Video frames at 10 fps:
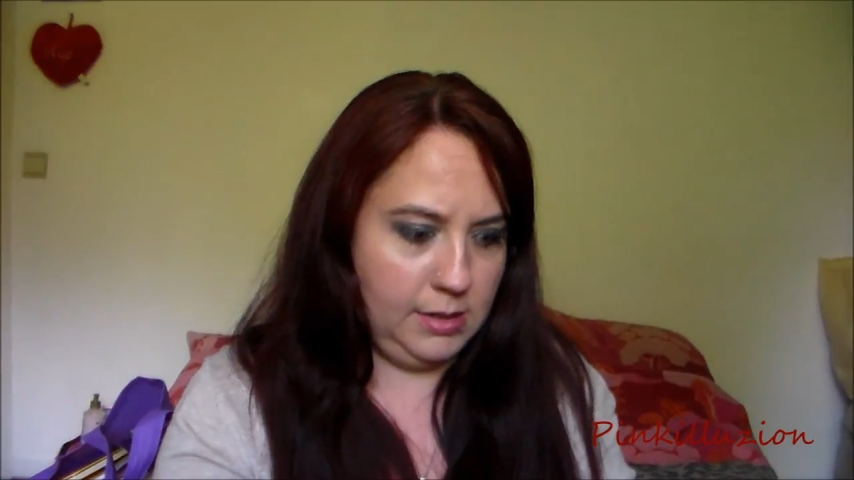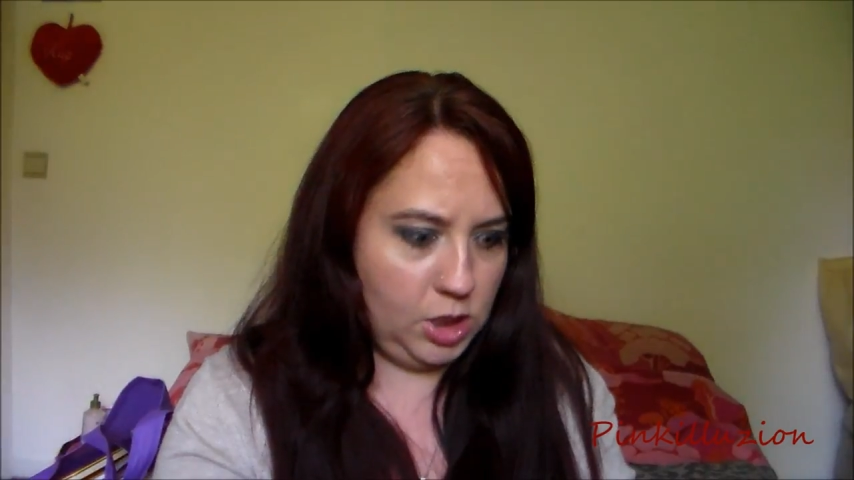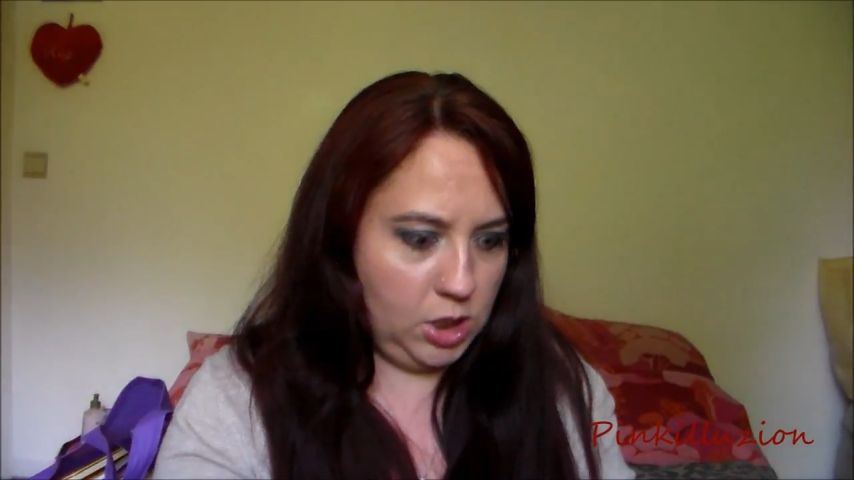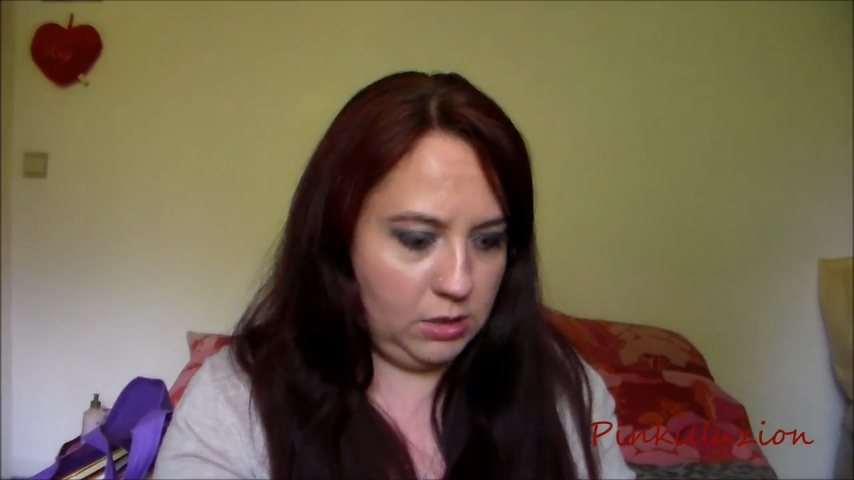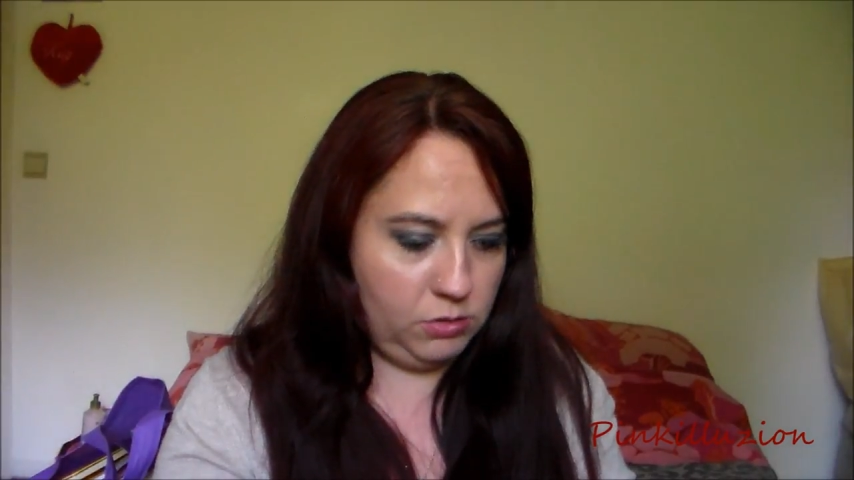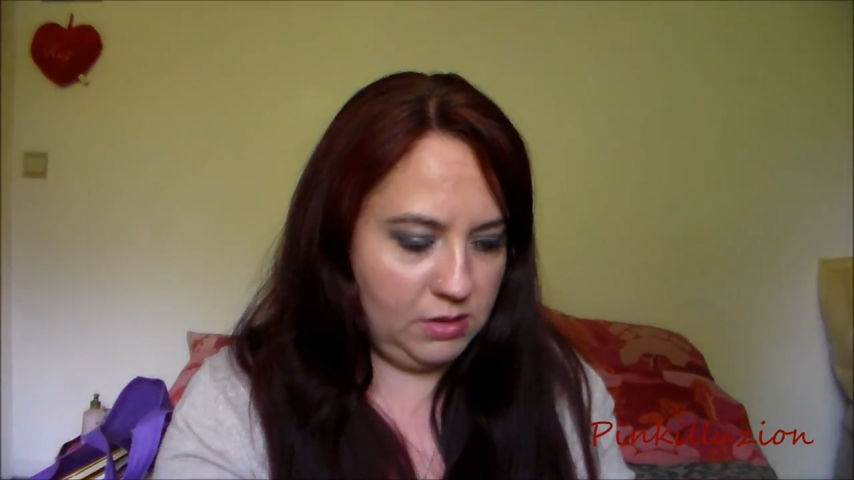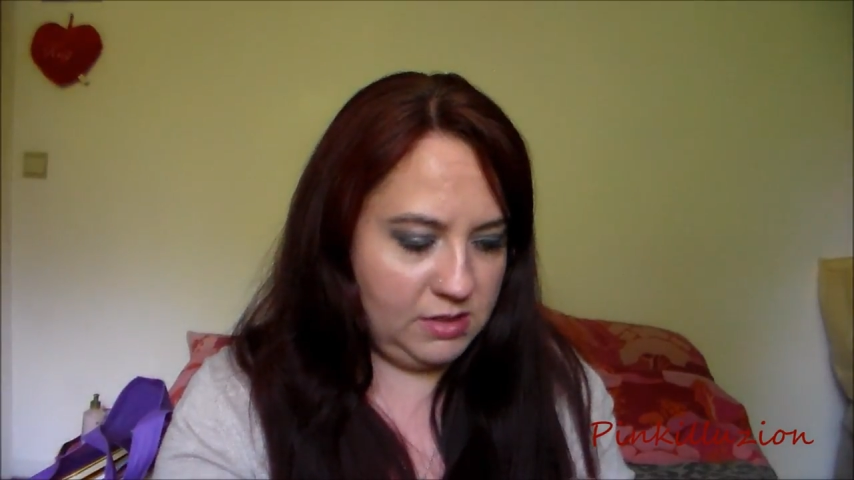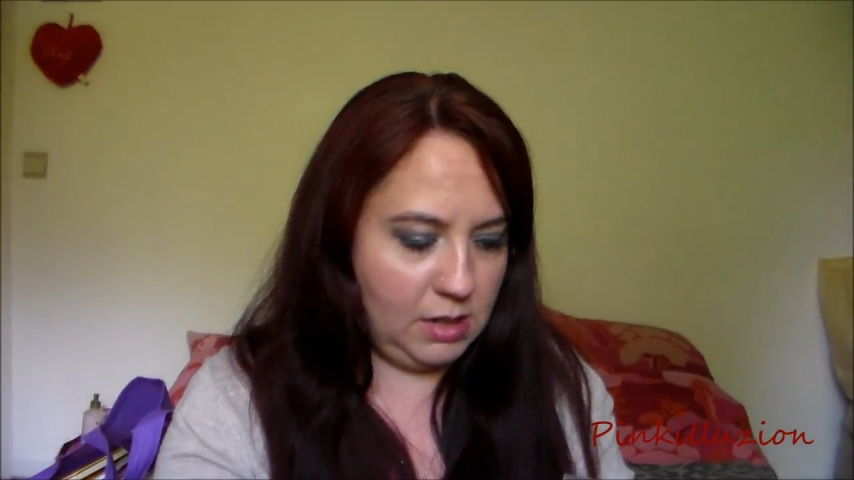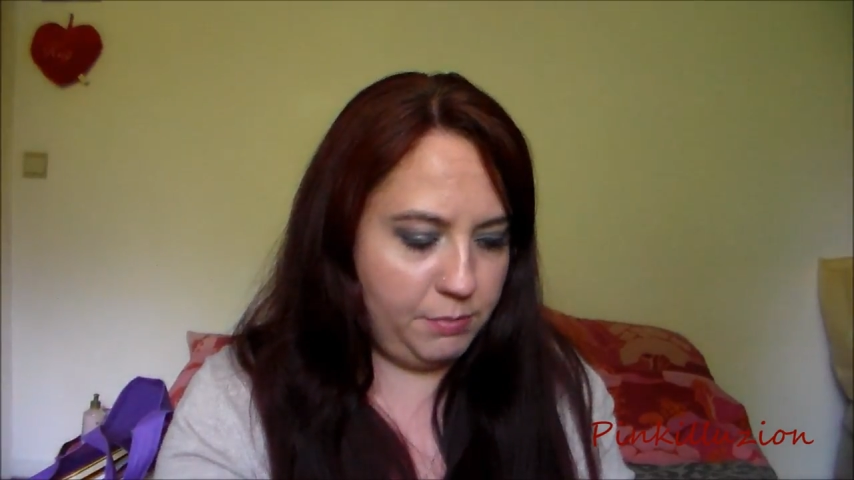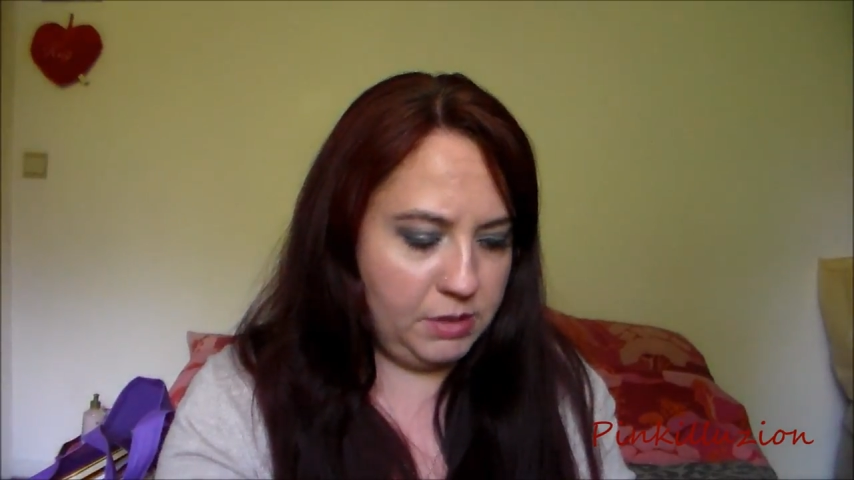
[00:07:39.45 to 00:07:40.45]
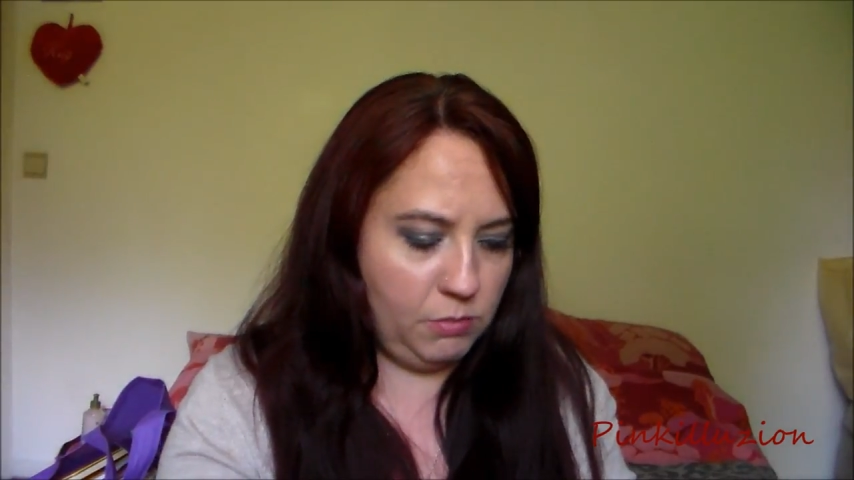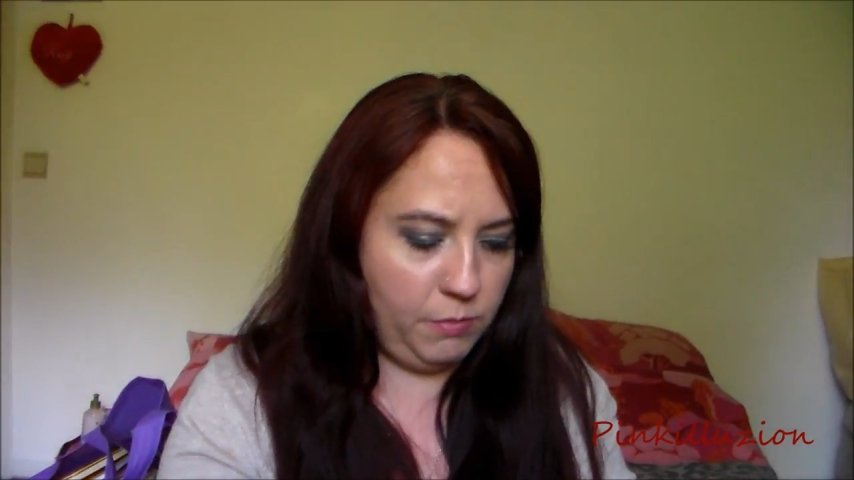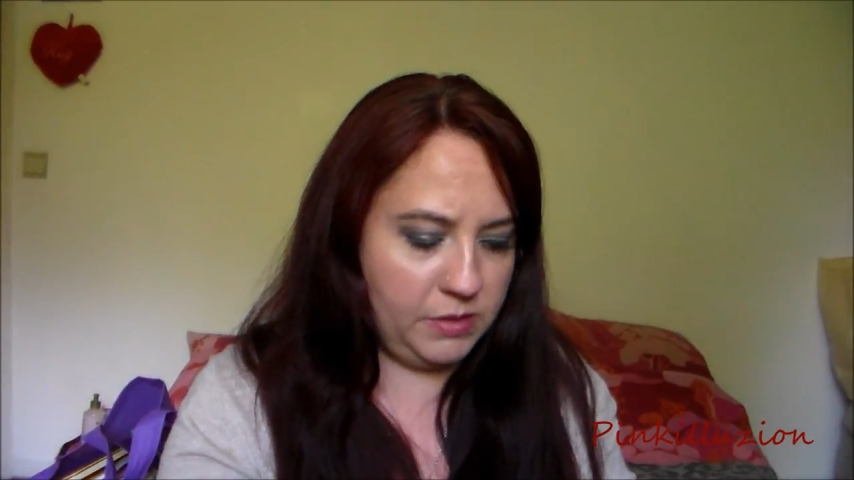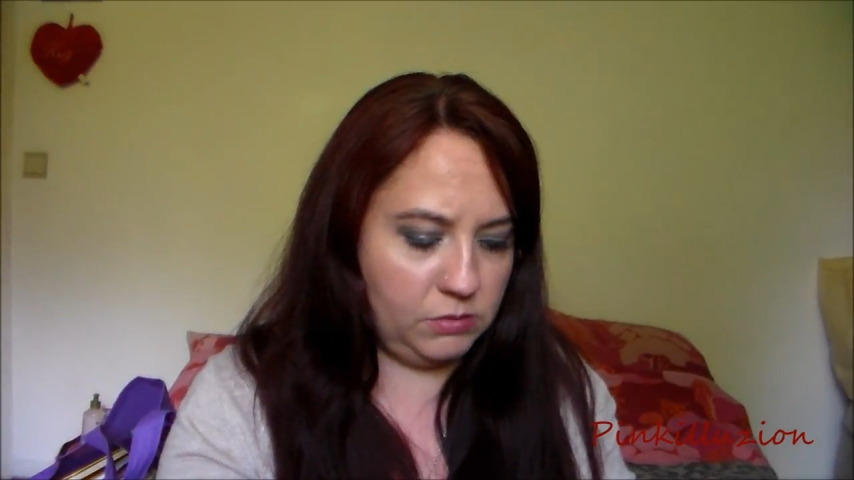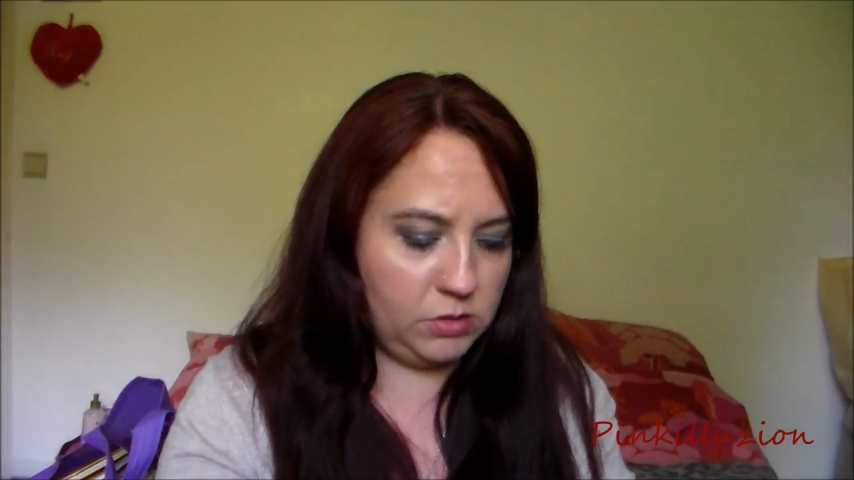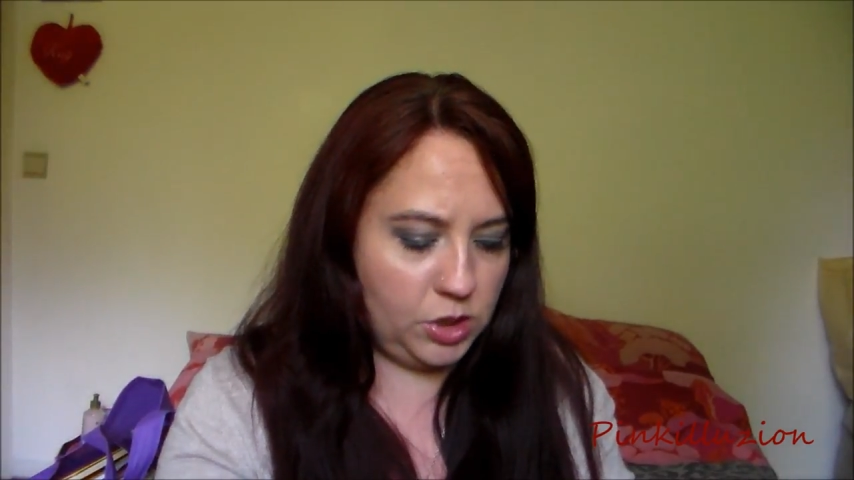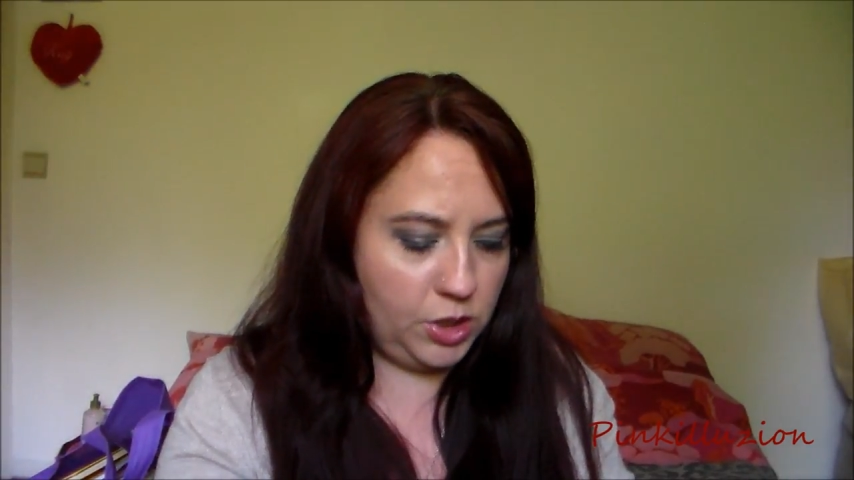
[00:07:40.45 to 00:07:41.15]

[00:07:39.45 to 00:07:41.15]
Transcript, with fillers: je l'ai reçu assez rapidement parce que ça,